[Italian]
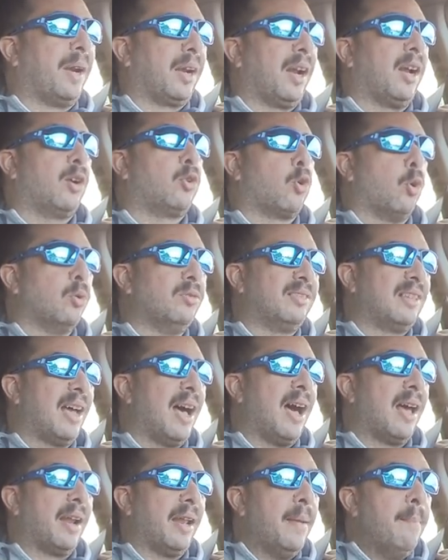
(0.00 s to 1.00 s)
per
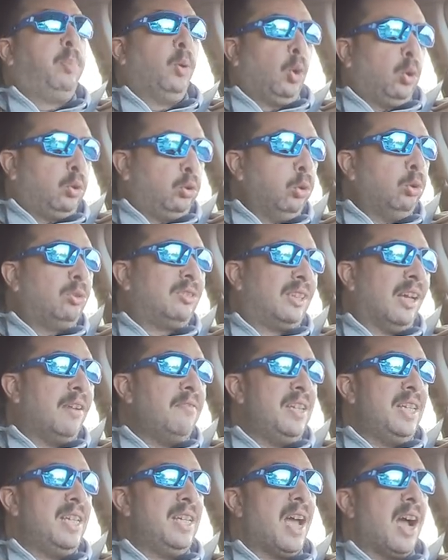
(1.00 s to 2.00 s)
raccontare,
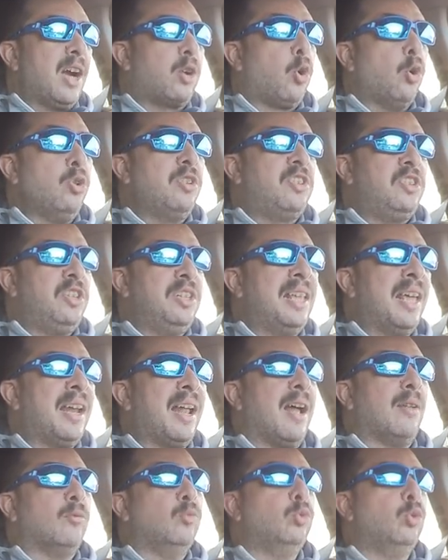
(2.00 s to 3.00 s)
purtuttavia
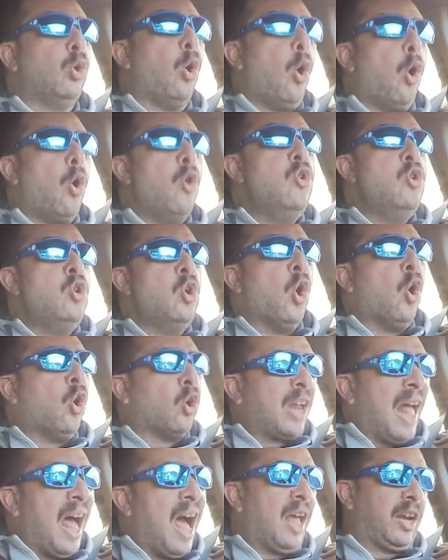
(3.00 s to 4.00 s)
considerando
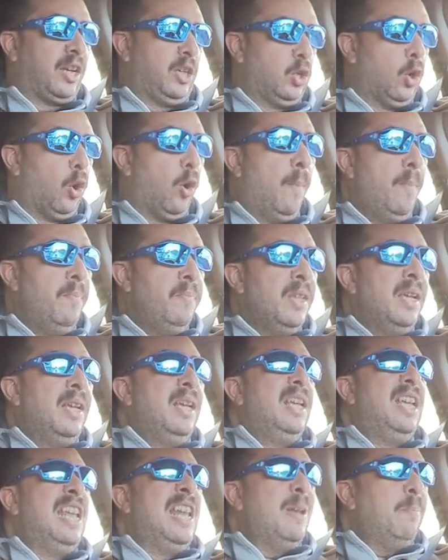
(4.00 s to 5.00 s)
l'orario
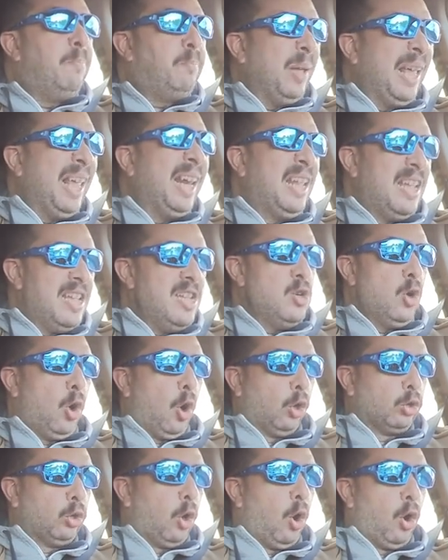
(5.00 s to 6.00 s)
il
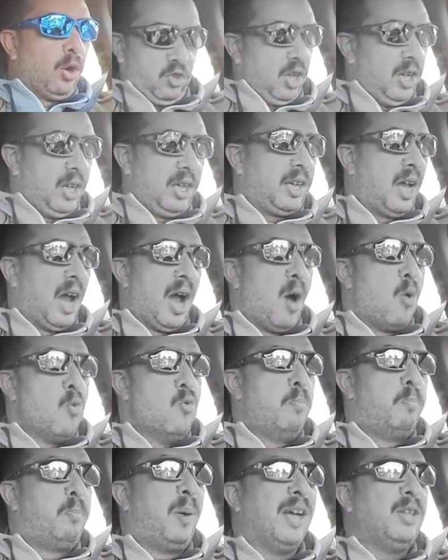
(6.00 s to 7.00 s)
periodo, circa
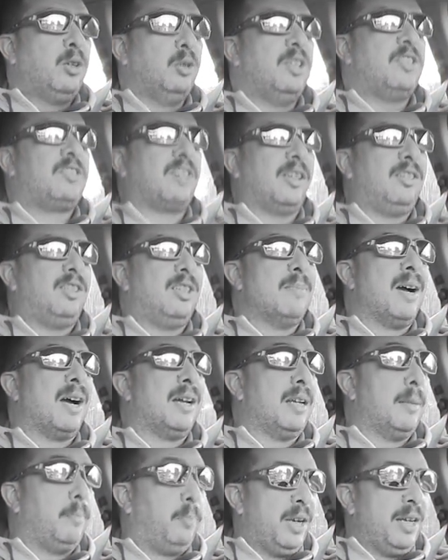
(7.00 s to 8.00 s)
un paio di
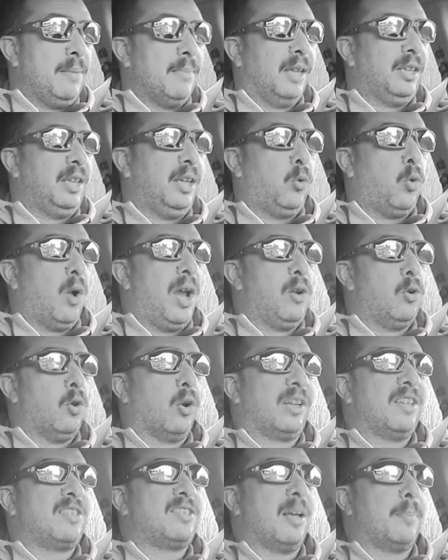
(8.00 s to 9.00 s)
settimane prima di
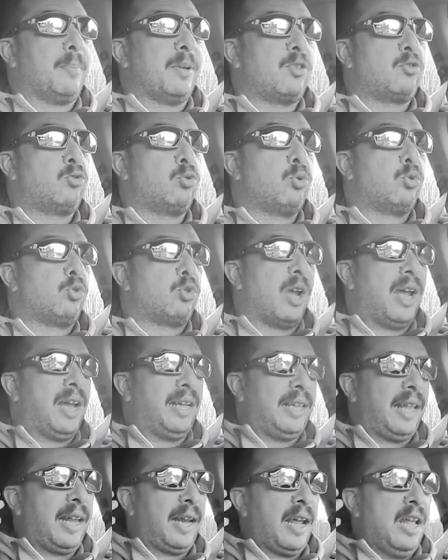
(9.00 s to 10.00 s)
quello che sta per
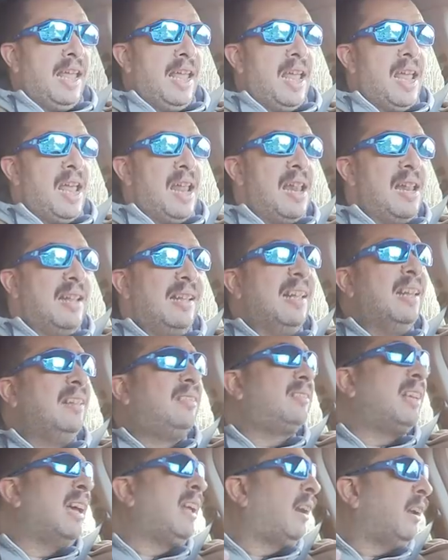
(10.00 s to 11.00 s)
succedere, e
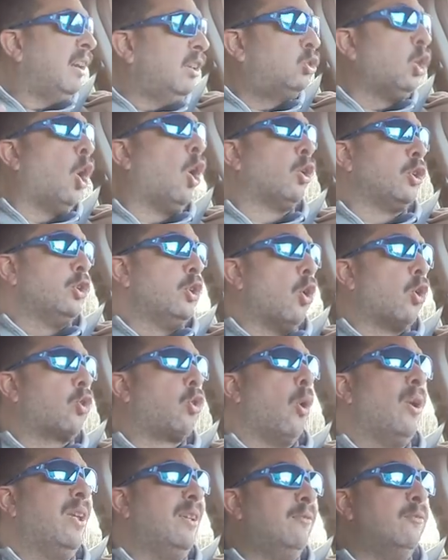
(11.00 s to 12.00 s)
il territorio
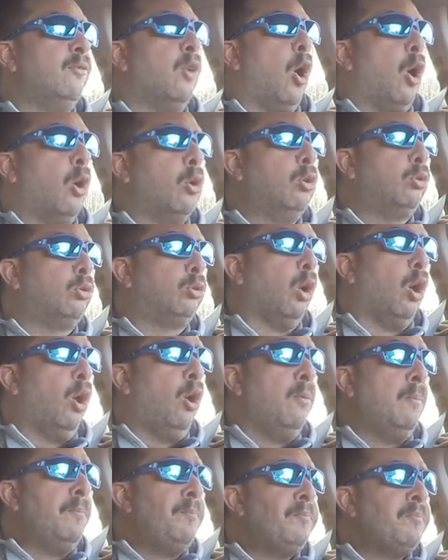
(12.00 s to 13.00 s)

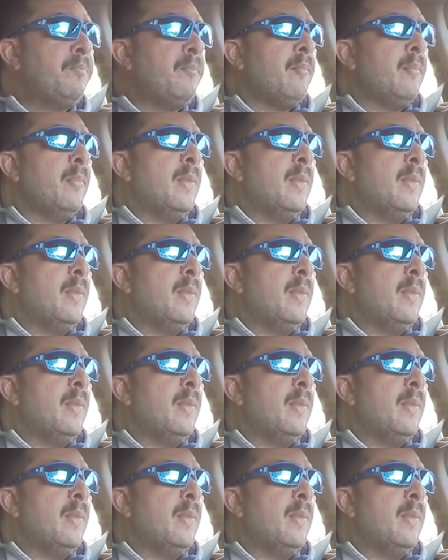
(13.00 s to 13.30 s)
coinvolto